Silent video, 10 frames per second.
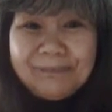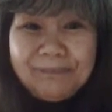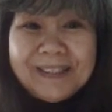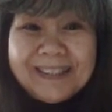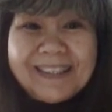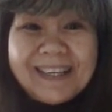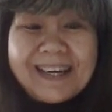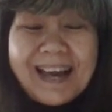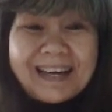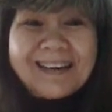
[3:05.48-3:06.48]
พื้นที่
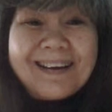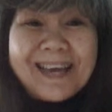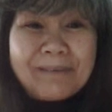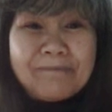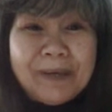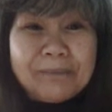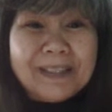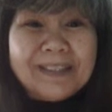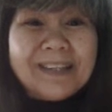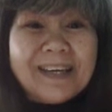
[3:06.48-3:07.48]
นั้นก็ยังเป็น
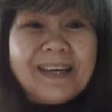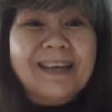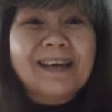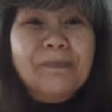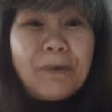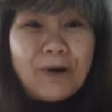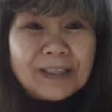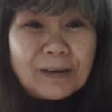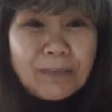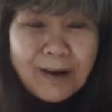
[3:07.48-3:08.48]
พื้นที่พอ
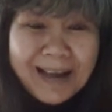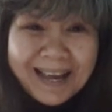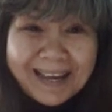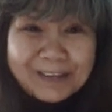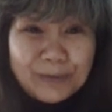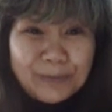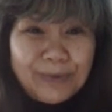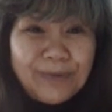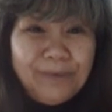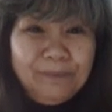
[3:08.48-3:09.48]
ทบห้าอยู่
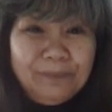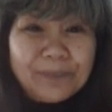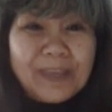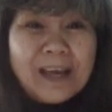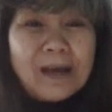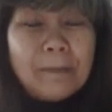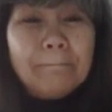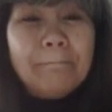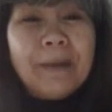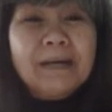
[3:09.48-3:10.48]

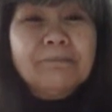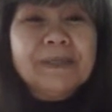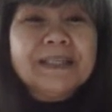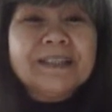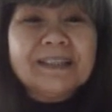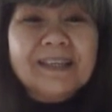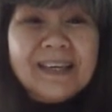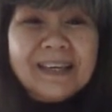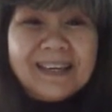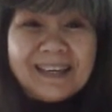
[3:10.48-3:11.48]
เป็นพื้น
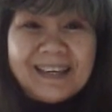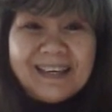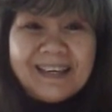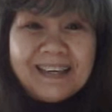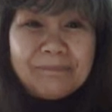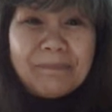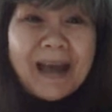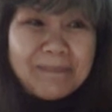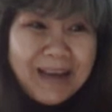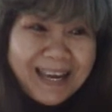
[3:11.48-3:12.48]
ที่
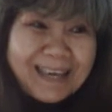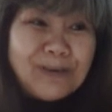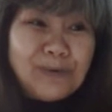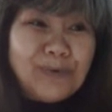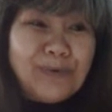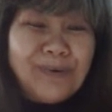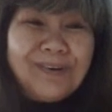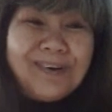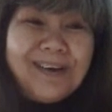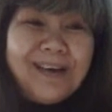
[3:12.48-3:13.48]
ป่าไม้อยู่
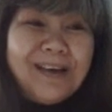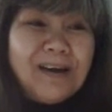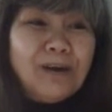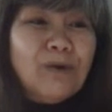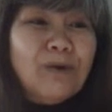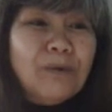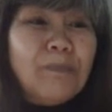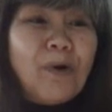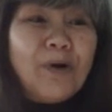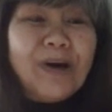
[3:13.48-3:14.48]
ลุง
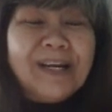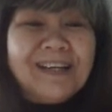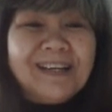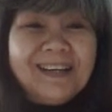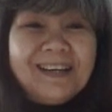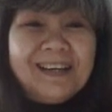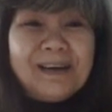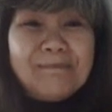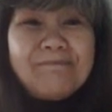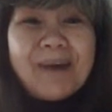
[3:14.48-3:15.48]
พล
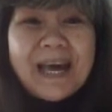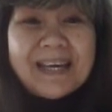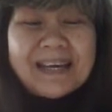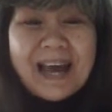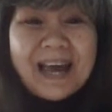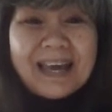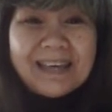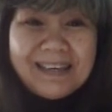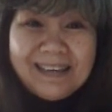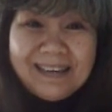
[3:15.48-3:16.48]
ไม่ได้
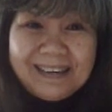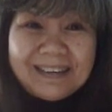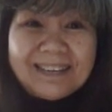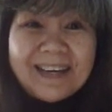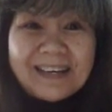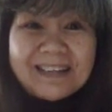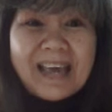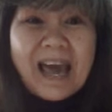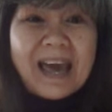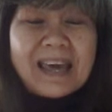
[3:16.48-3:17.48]
เคลื่อน
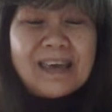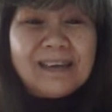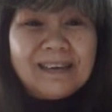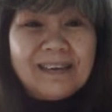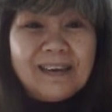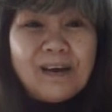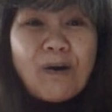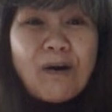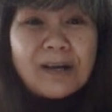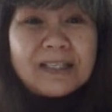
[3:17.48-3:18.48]
ย้าย
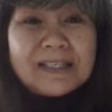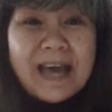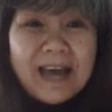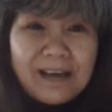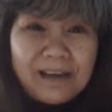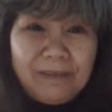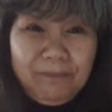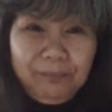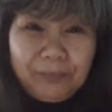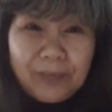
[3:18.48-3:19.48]
ออกจาก
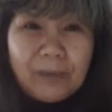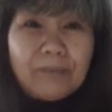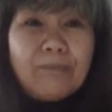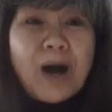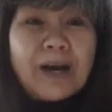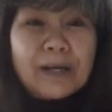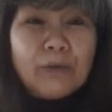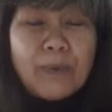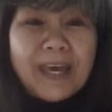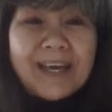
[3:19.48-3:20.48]
บ
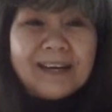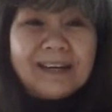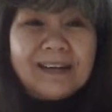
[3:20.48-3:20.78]
ริเวณ